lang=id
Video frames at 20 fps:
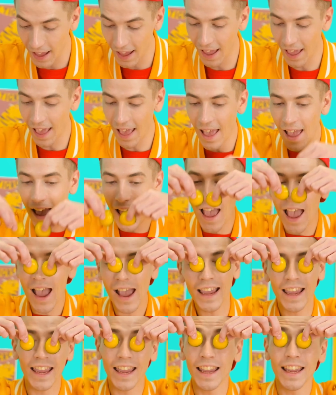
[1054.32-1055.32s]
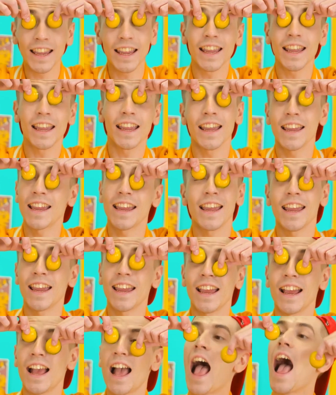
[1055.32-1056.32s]
sesuatu yang enak. Ayo
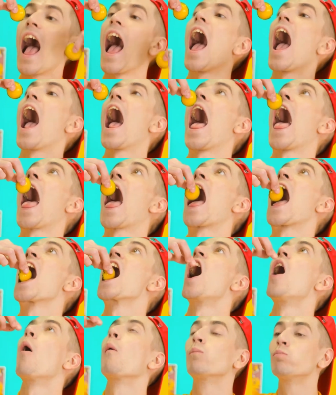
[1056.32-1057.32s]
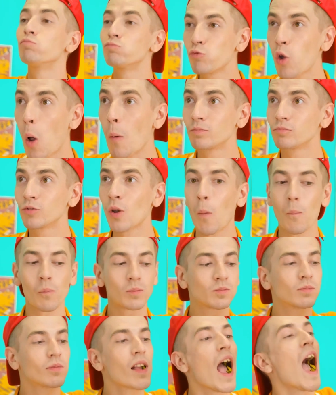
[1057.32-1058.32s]
dicoba. Aku setuju.
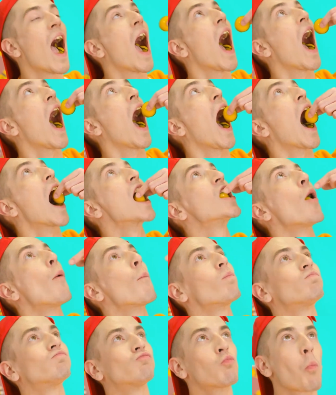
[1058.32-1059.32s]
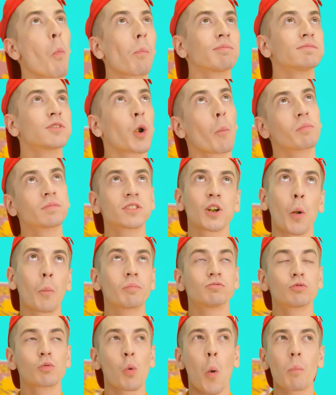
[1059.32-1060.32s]
oh apa itu telur goreng?
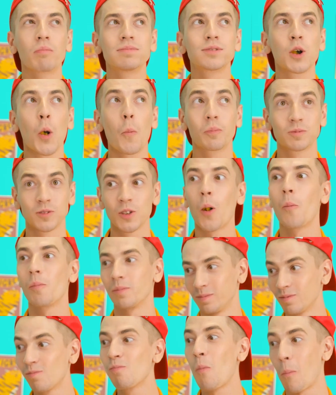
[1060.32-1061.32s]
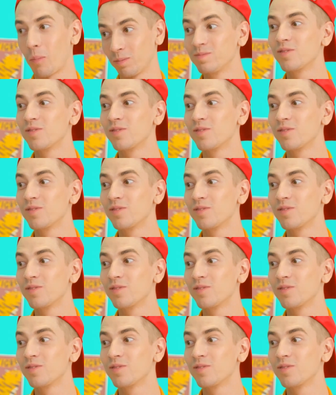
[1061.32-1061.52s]
Aku tidak percaya